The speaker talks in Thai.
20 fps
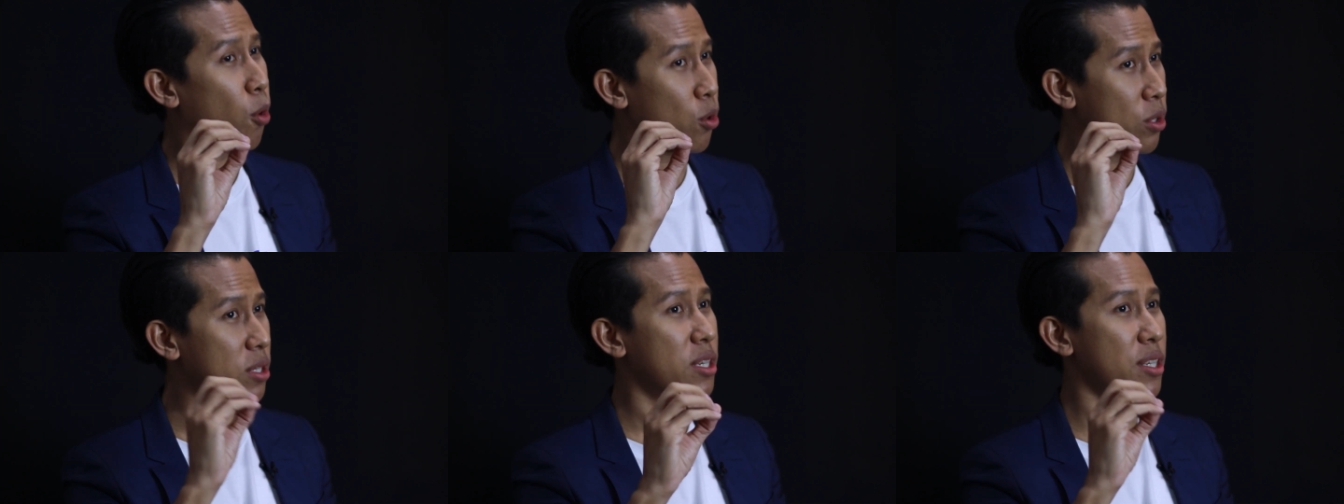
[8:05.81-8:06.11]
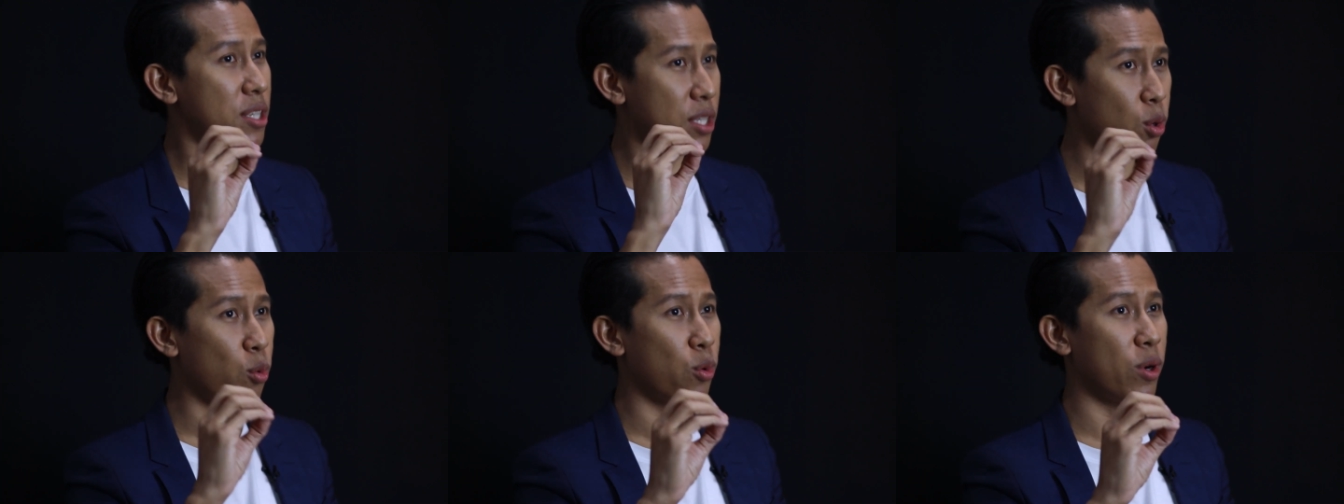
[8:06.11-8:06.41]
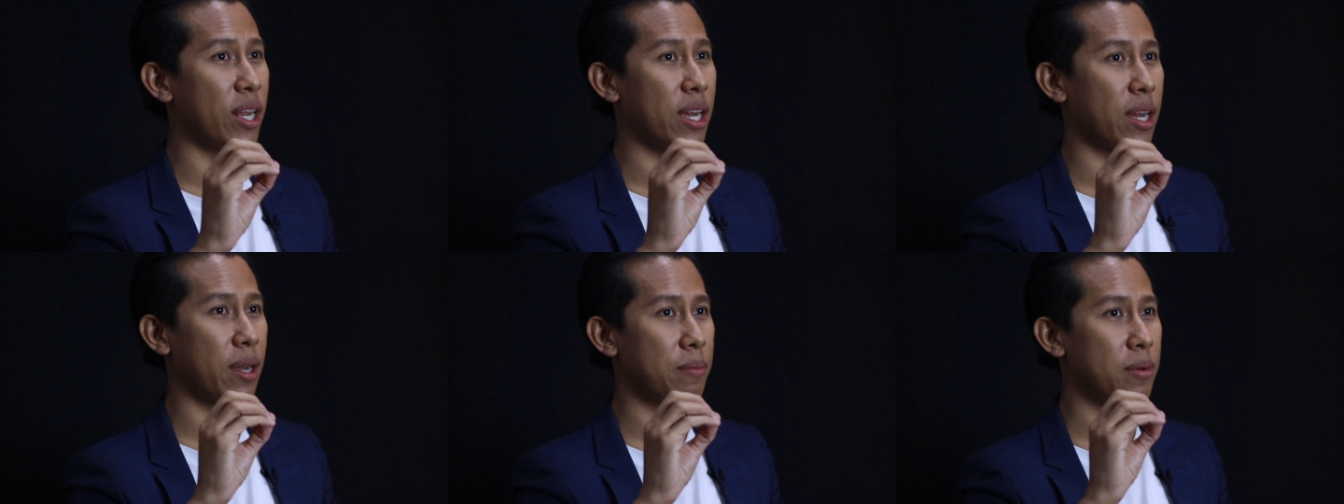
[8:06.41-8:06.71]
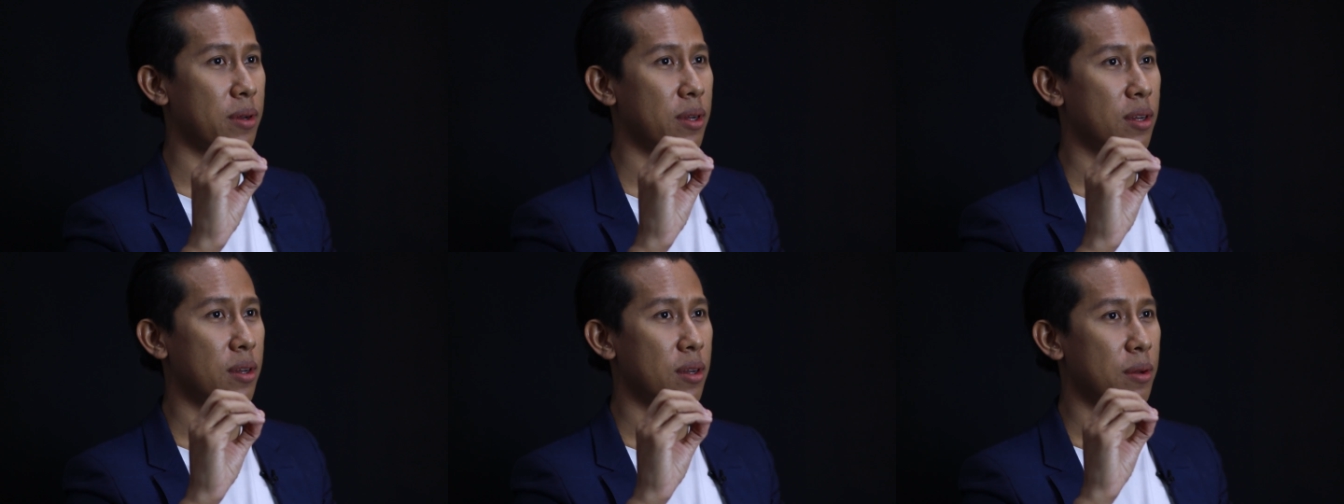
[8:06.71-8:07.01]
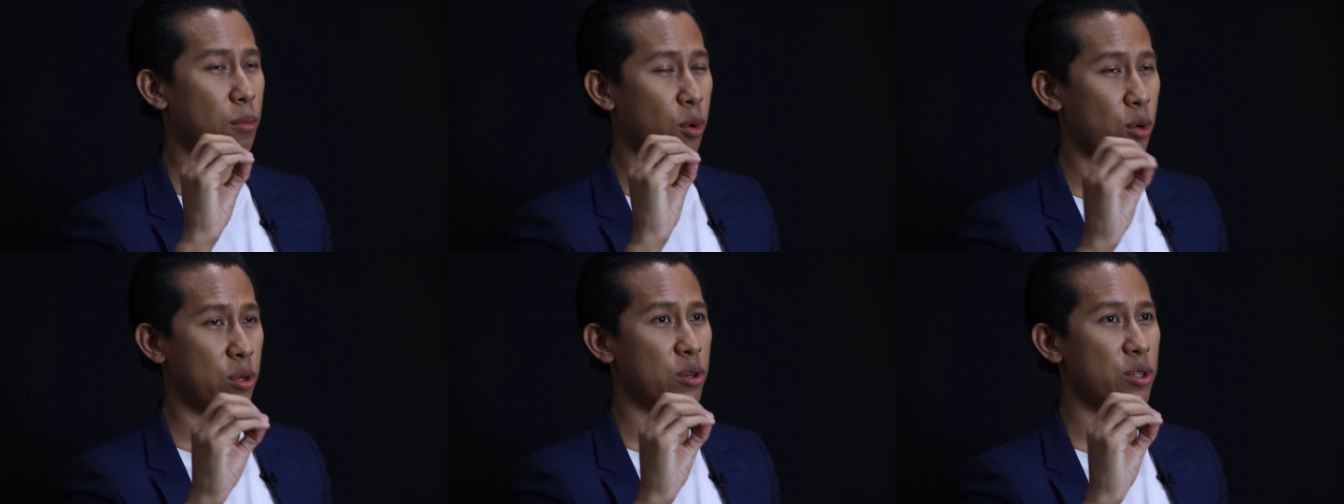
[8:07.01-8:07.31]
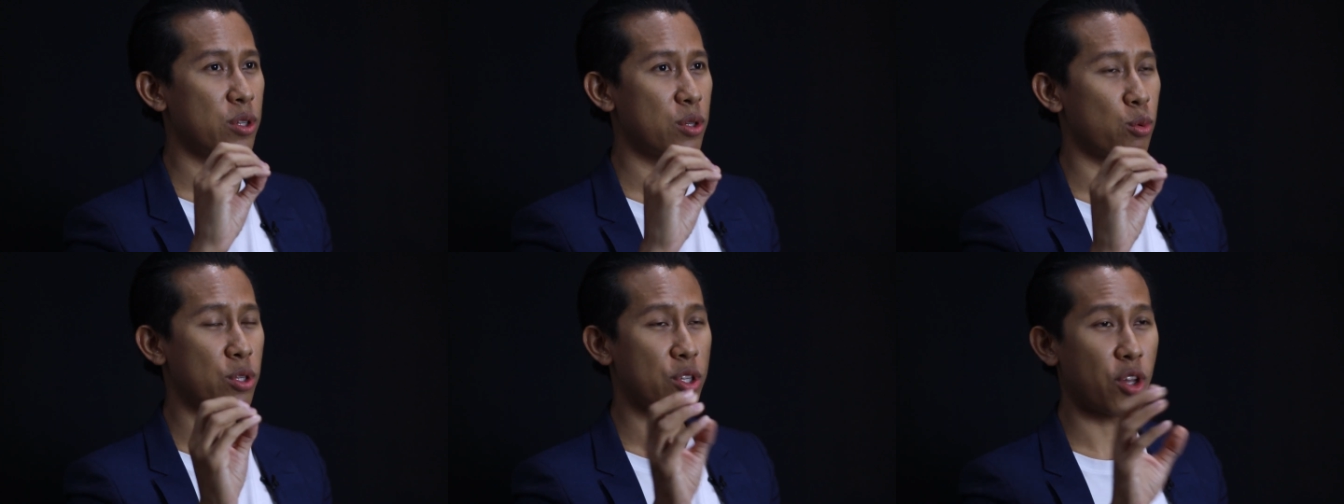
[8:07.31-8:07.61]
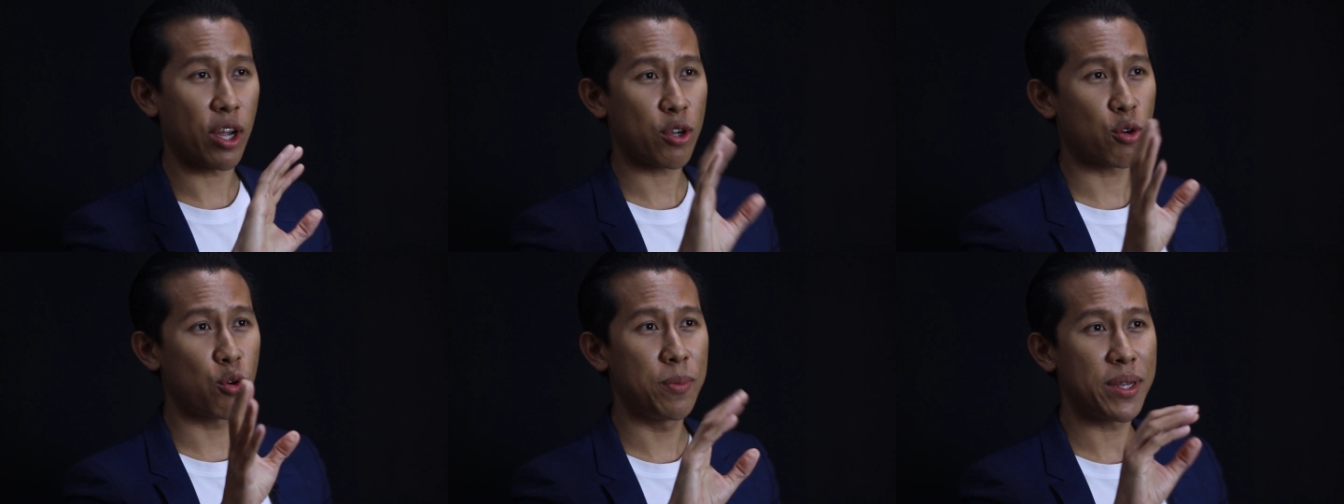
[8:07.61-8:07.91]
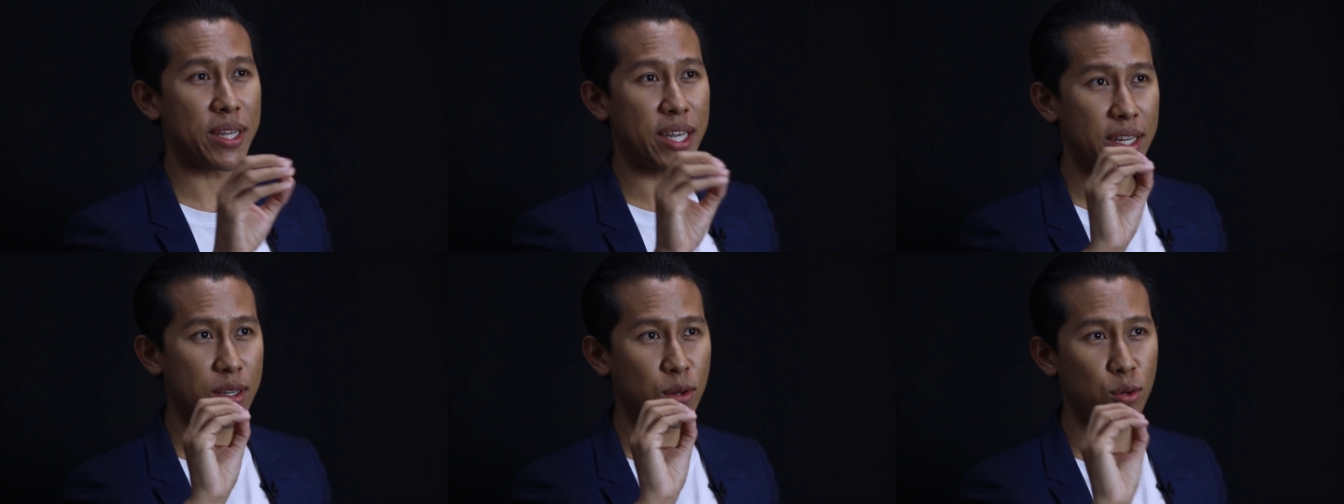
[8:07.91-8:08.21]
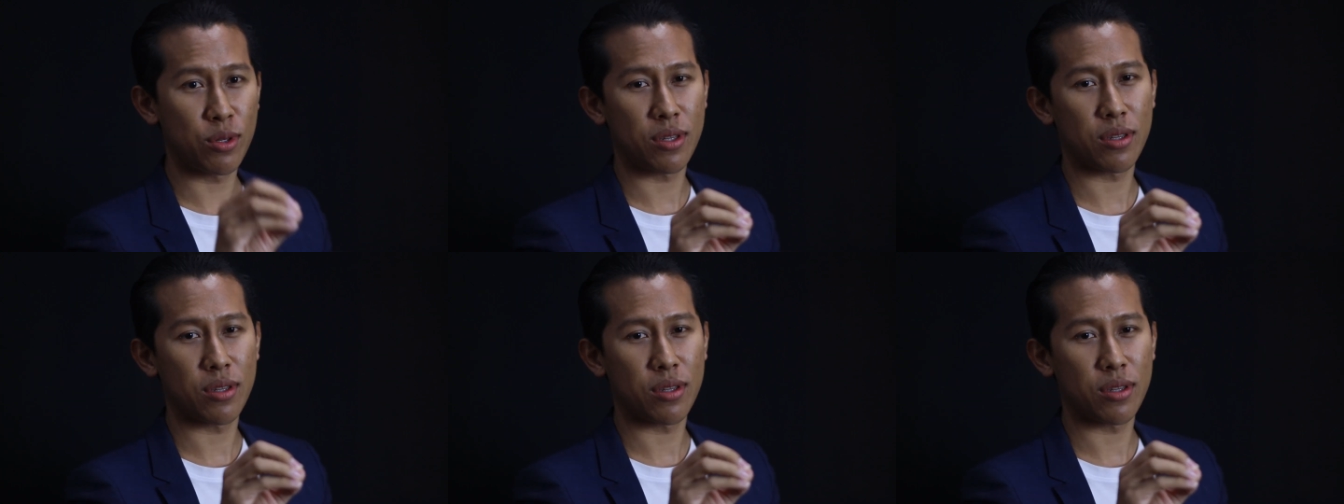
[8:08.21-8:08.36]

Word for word: คือศูนย์นะครับ ผลคือศูนย์ต่อให้คุณไม่คิด คุณ